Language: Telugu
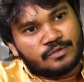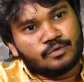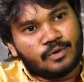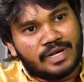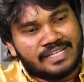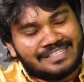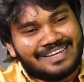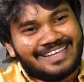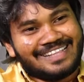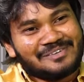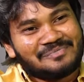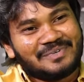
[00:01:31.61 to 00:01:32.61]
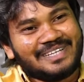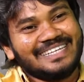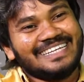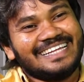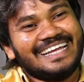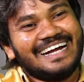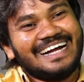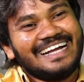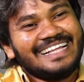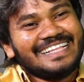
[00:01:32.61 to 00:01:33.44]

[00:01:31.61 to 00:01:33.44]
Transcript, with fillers: సో అలా జరిగేది అనమాట ఓకే